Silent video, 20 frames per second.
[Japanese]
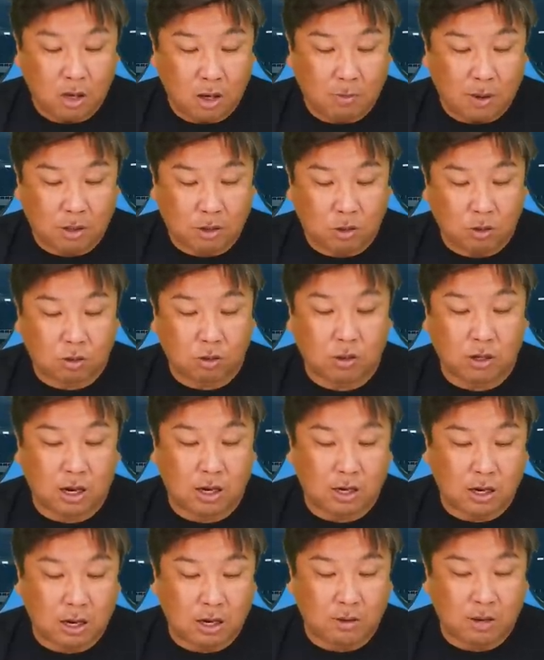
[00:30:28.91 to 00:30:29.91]
で、まっすぐ
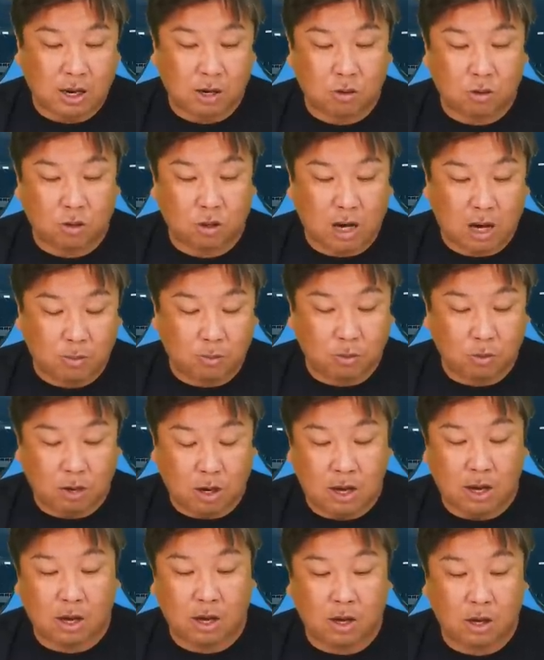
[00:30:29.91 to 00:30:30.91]
スライダー、
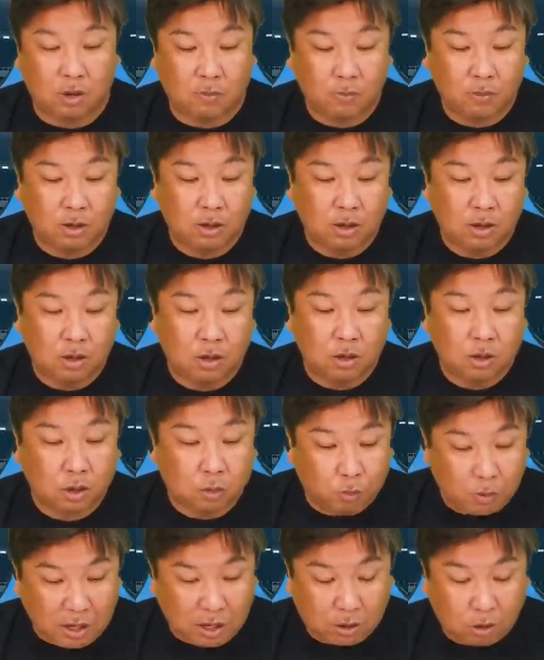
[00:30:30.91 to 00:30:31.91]
ナックルカーブ、えー
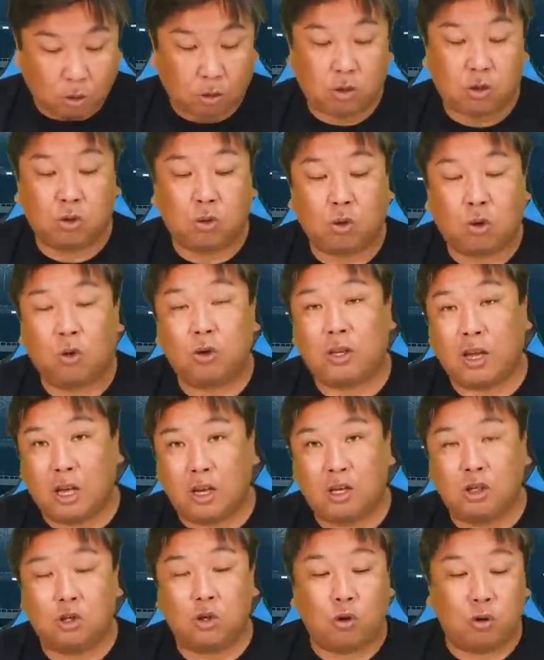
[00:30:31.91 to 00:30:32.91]
スプリットっていうところで
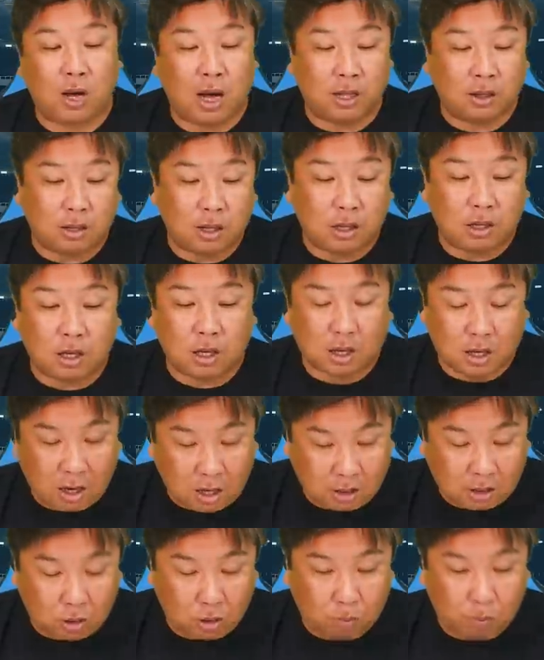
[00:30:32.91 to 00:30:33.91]
非常に安定してた
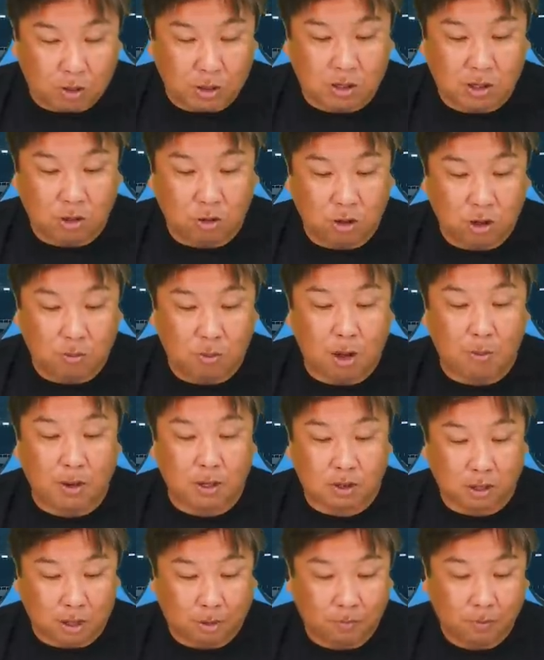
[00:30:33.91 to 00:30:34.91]
なっていうピッチングに見え
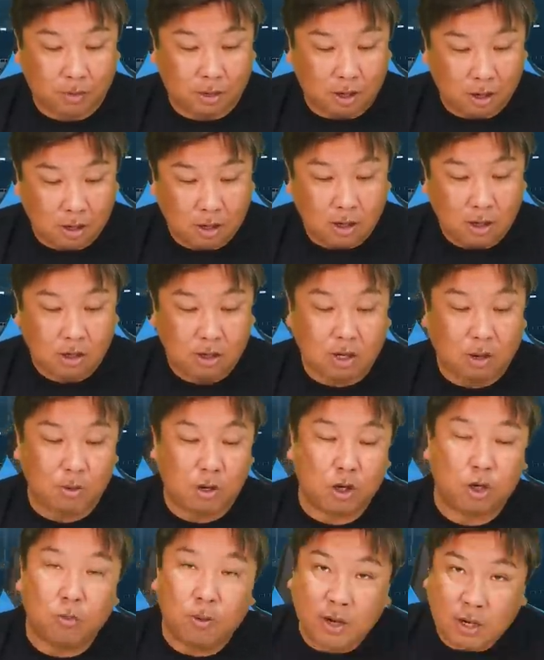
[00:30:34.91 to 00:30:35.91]
ました、ね、しかも
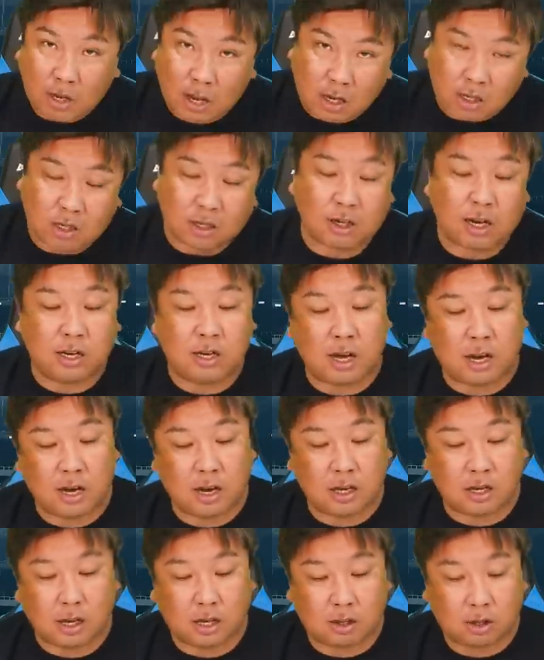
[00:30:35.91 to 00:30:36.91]
低めにねしっかり投げ
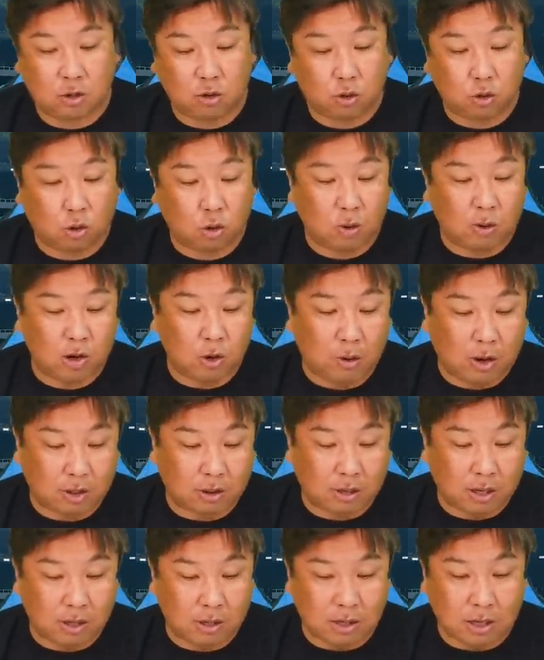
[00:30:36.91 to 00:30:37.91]
れたっていうところは良
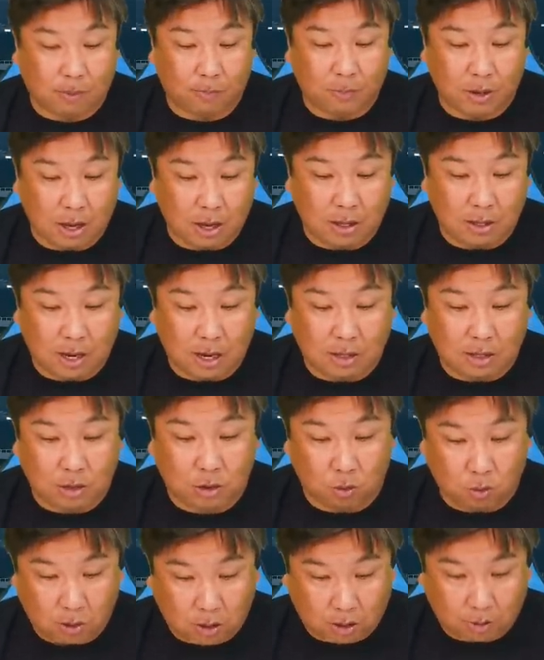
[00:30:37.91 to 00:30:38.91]
かったんじゃ、えー、ないで
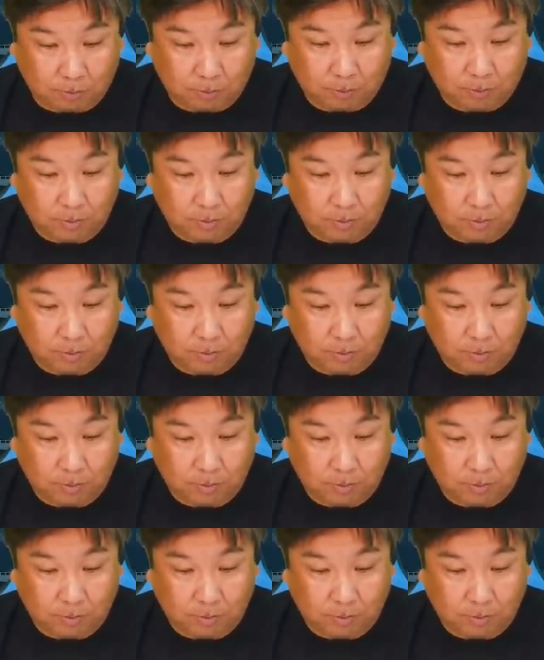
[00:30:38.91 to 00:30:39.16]
しょうか、